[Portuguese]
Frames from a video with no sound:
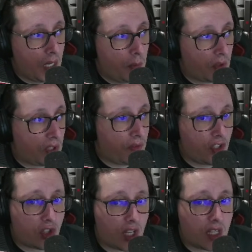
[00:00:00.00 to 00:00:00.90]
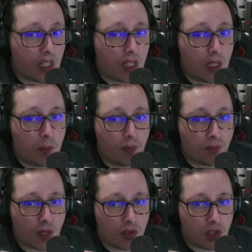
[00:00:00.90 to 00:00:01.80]
Portanto, em vez de estar aqui,
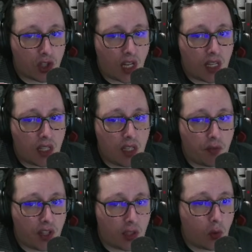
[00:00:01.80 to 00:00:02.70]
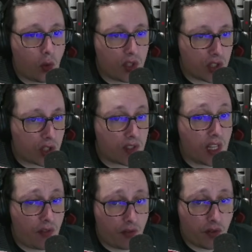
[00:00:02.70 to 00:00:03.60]
de estar aqui a falar de coisas que se
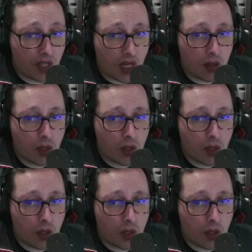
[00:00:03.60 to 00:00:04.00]
devem falar,